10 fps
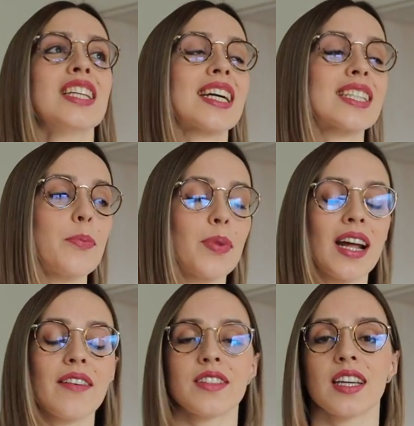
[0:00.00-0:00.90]
Tak
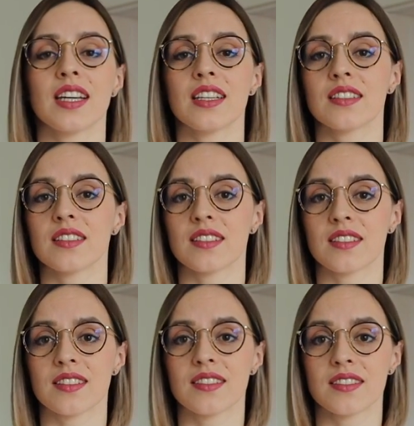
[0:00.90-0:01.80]
naprawdę
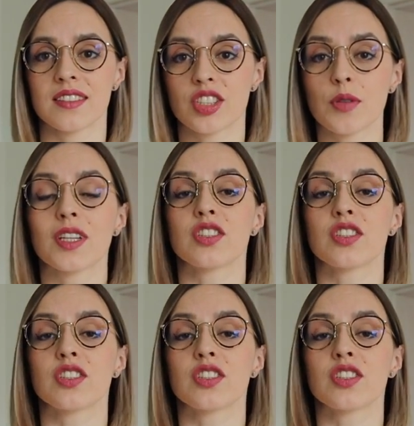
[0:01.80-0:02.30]
y, trzeba